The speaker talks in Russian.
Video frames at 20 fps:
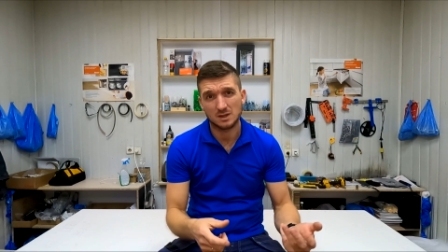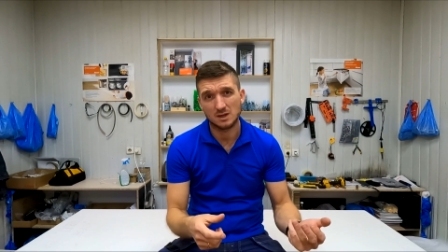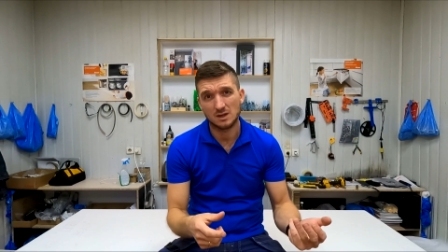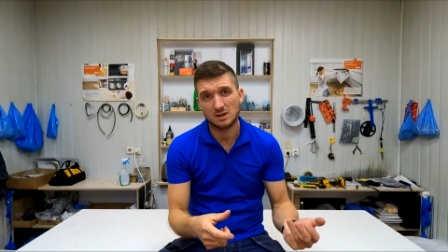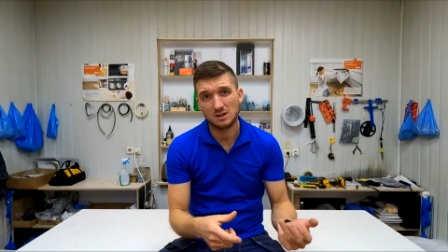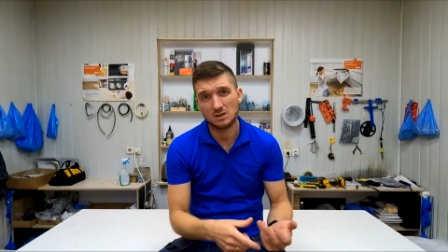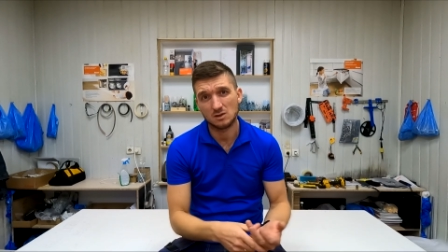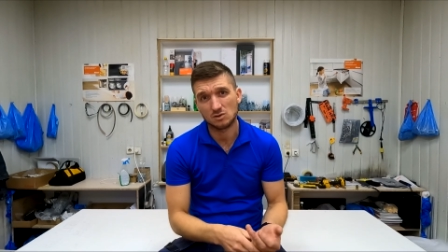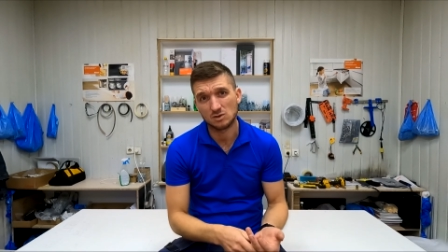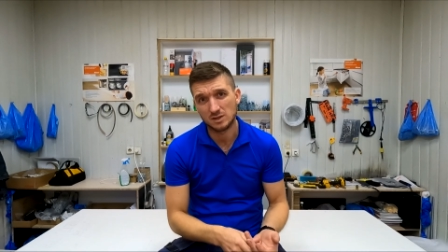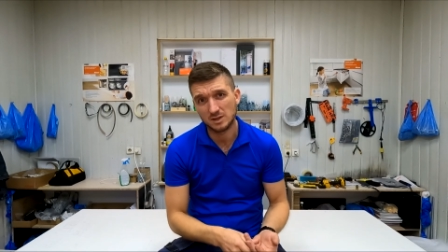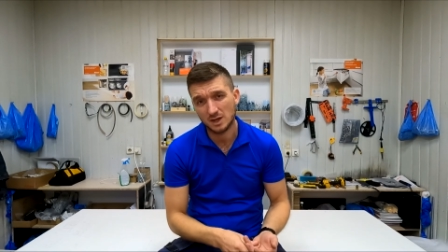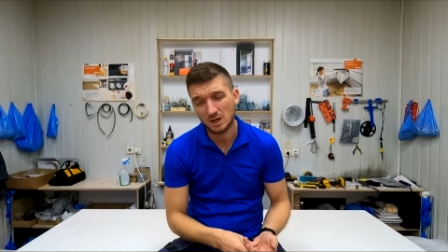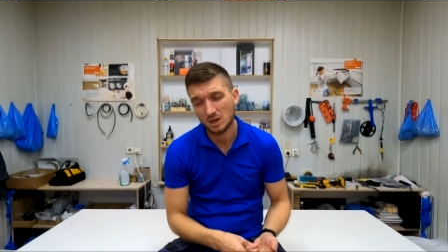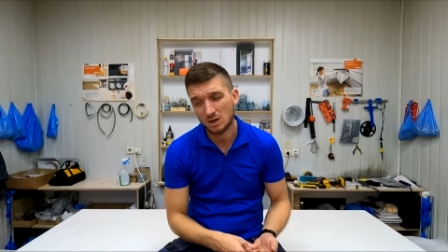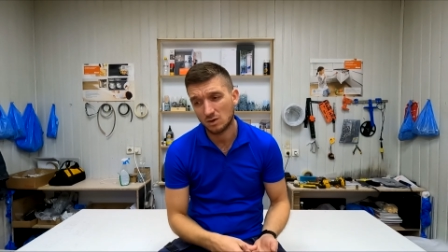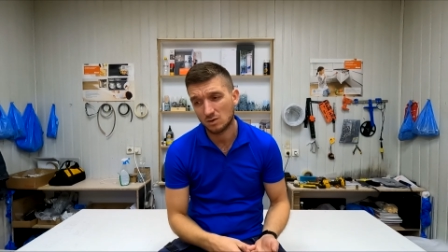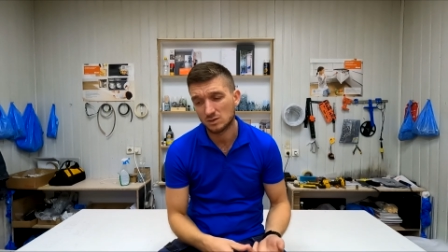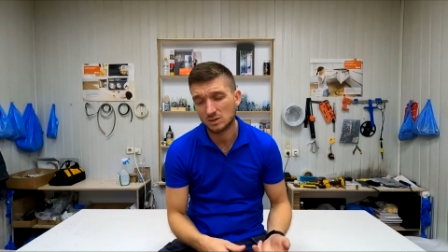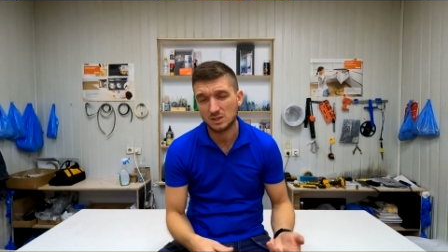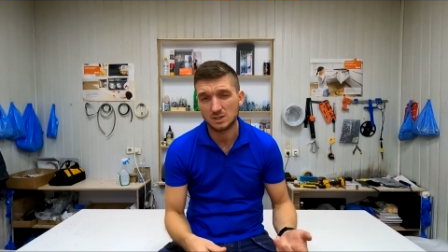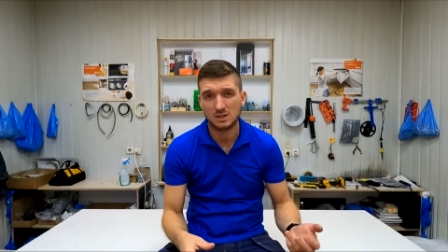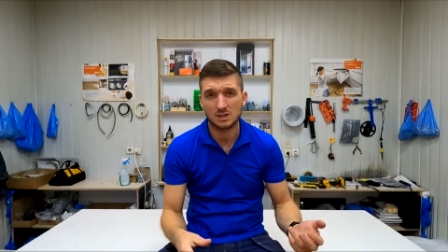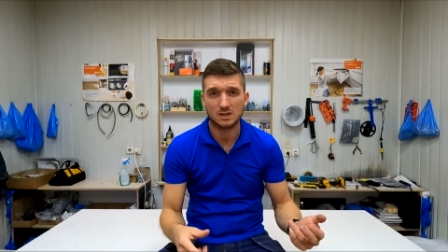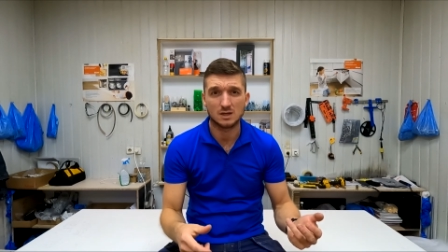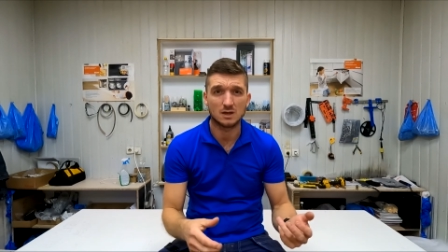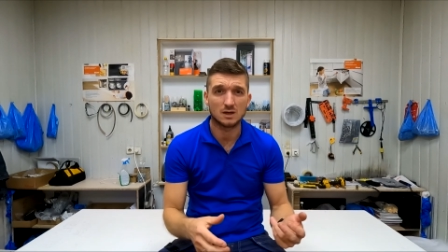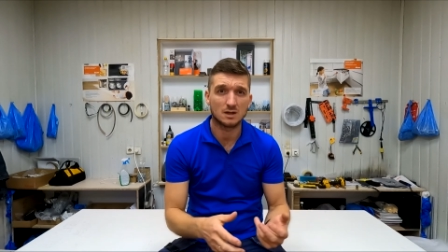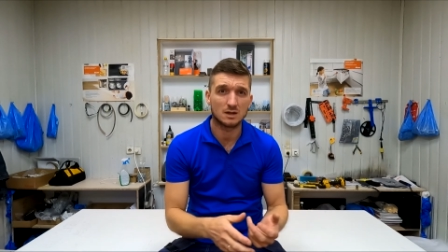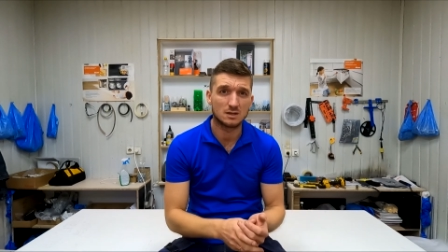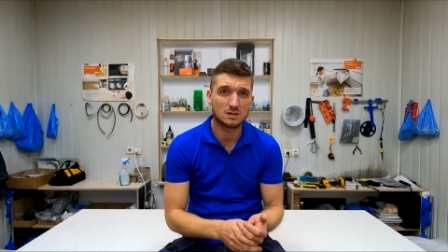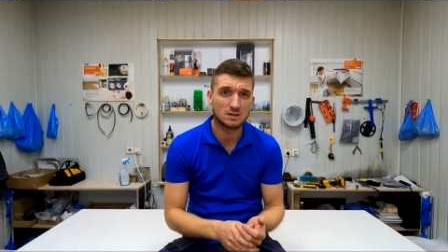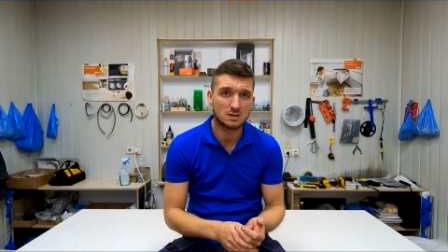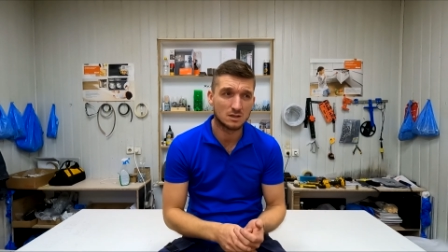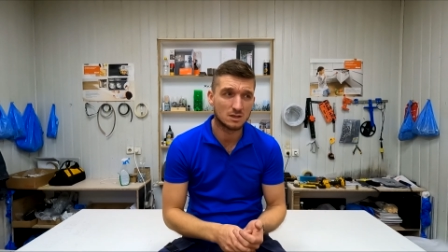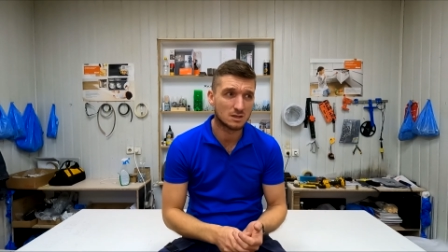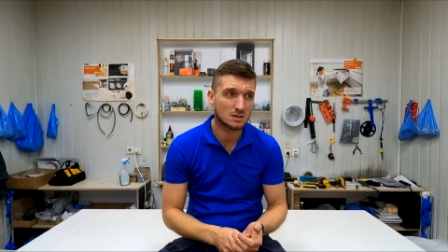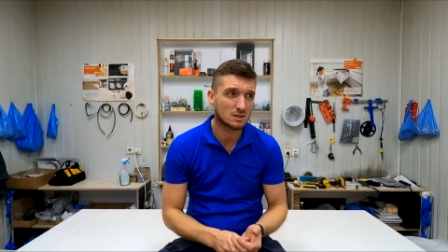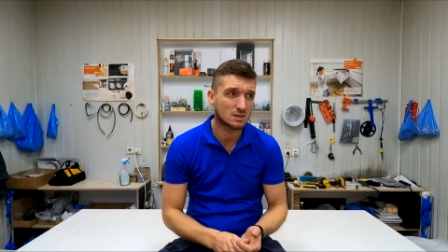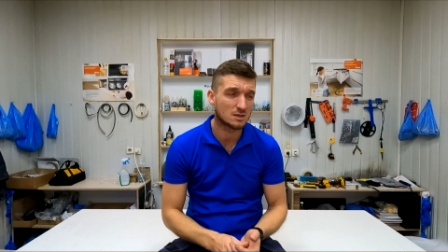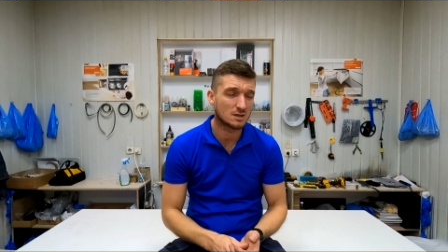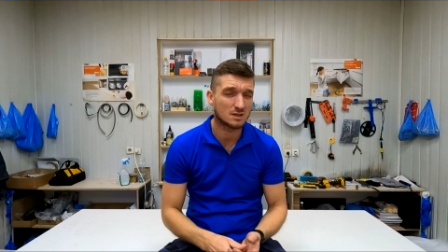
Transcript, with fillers: на локдауны, на карантины,